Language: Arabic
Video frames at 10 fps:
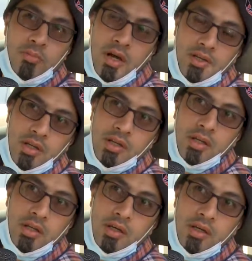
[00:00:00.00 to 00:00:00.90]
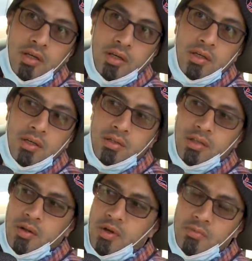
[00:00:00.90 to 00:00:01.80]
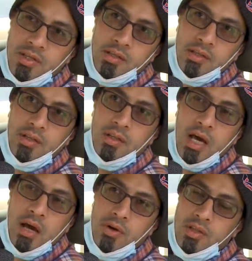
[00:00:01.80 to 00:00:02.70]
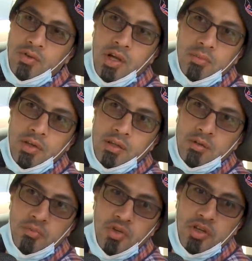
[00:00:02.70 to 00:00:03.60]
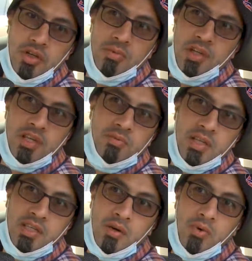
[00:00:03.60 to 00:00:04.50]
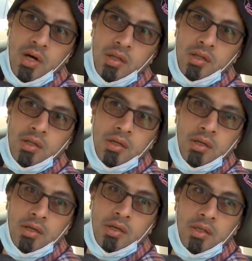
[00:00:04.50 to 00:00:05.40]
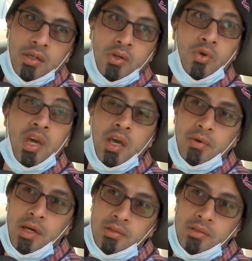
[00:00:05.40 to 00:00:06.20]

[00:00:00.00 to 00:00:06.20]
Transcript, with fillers: عشان الصدمات بتاعه الحوادث والعربيات مش بالنسبه للسواق للركاب يعني